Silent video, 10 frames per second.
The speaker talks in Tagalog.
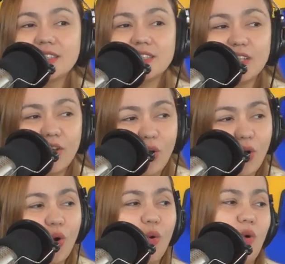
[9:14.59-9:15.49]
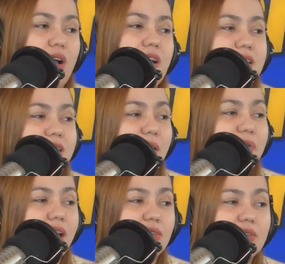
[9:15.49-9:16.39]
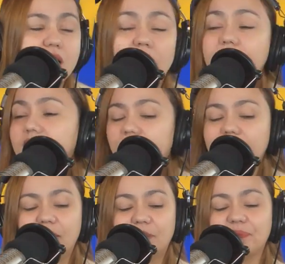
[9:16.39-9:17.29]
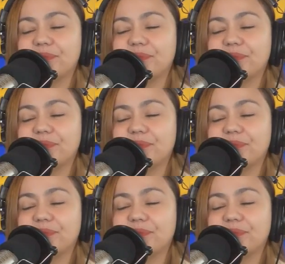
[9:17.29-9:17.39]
slow. Sabi nga dun sa kanta eh,